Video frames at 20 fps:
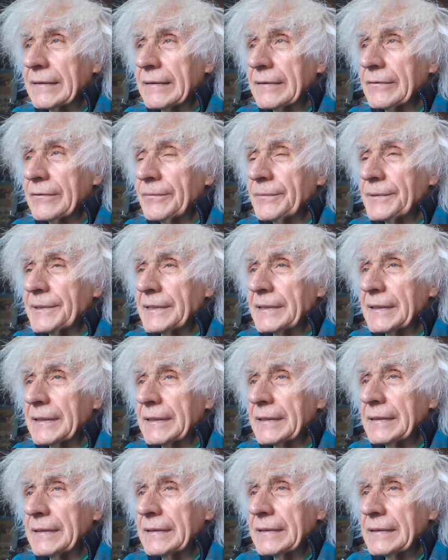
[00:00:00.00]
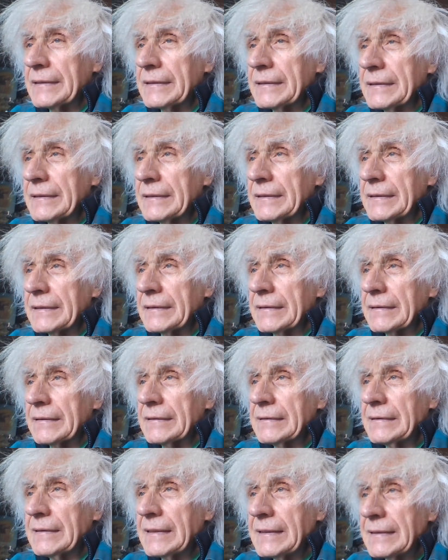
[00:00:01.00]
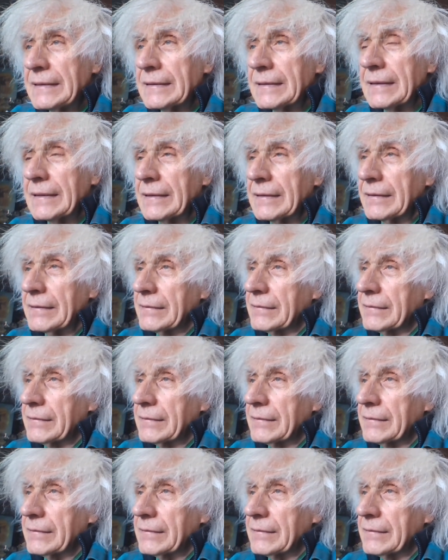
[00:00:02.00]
eh, come dire, dire